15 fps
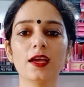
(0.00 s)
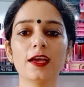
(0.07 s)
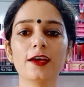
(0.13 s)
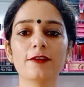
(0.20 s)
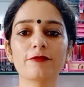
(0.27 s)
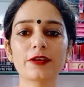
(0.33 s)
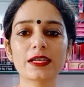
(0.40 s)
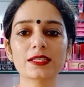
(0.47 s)

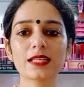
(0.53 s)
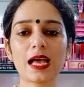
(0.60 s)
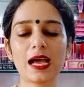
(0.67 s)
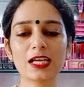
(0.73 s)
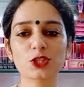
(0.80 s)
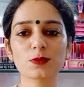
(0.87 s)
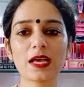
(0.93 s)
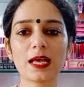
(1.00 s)
फ्रेंड्स आज
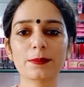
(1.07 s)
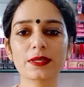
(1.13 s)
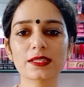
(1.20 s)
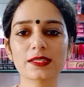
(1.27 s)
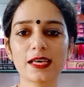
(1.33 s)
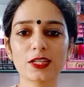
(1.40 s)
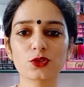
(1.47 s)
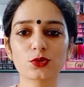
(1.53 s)
मैं आपके साथ
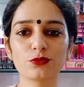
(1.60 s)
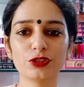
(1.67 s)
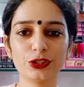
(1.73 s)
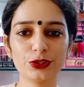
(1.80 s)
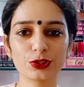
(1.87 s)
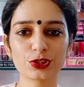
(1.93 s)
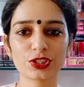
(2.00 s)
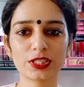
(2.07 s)
जो वीडियो
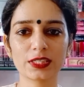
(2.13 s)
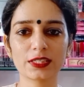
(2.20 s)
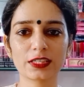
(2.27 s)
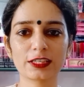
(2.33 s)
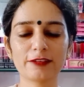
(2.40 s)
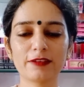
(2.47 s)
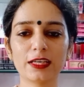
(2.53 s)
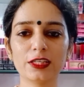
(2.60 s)
शेयर करने
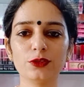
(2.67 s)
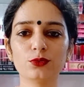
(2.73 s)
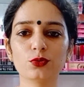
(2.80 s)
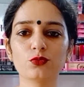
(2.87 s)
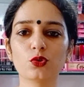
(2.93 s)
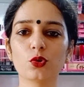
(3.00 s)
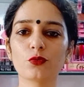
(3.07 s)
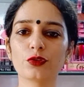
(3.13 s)
वाली हूँ
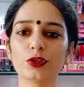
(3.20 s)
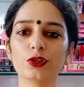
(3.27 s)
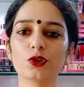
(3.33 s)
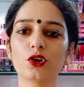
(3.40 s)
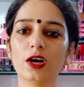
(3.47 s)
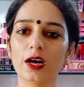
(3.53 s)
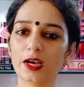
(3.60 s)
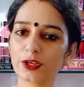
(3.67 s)
वो वीडियो
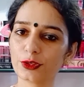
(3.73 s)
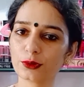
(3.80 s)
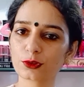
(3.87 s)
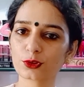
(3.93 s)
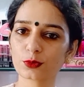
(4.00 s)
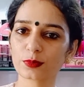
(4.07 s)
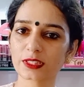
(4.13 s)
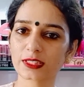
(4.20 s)
हर
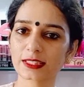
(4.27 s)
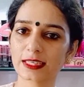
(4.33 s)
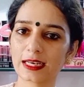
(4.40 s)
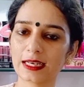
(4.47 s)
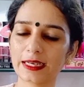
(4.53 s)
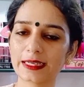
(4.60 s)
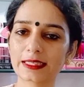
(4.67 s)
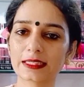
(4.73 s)
यूट्यूबर से रिलेट
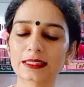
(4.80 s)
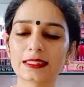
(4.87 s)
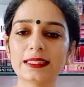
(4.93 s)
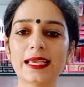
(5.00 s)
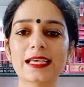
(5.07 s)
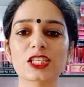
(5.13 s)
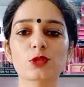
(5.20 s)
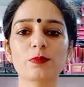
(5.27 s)
करती है
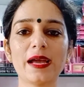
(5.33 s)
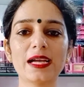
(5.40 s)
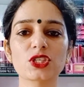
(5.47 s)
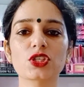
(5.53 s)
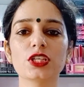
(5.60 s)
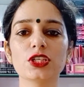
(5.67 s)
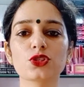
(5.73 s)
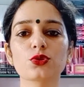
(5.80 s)
स्पेशली
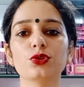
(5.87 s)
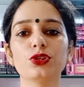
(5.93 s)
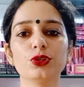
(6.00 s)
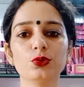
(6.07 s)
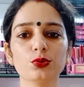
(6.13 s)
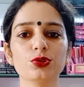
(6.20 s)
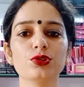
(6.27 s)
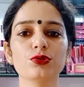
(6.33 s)
जो न्यू
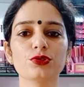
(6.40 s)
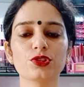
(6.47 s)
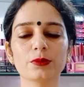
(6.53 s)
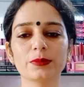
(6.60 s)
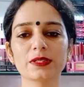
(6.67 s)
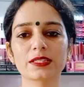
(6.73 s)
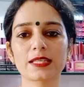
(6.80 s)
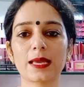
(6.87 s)

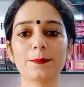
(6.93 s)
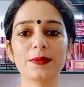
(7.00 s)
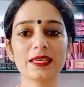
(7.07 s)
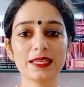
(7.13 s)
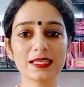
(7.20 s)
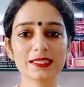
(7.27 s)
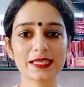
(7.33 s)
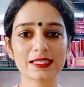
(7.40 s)
यूट्यूबर्स हैं मेरे
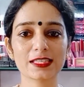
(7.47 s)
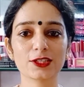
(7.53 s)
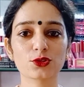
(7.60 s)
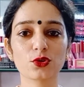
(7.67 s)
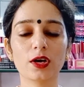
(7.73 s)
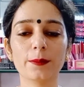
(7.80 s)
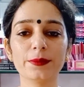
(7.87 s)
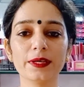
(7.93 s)
जैसे जो
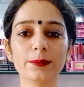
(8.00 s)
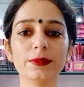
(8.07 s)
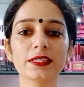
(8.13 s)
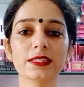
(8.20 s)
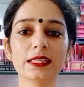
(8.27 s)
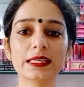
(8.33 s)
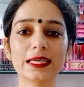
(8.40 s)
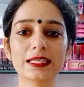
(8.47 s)
अभी अभी
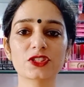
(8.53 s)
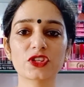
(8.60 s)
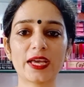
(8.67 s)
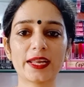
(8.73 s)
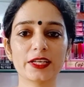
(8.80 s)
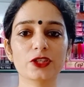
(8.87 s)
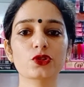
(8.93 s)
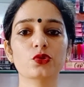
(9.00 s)
जिनके चैनल
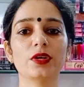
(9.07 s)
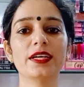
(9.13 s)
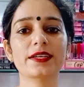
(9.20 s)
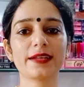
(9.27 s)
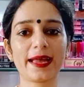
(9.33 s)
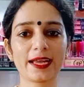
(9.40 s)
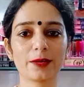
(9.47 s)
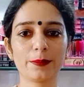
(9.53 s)
जो है
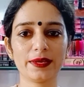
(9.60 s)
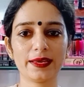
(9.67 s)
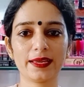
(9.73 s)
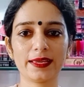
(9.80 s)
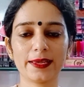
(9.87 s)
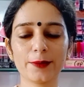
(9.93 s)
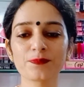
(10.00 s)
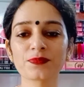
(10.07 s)
ट्रैक पे आए हैं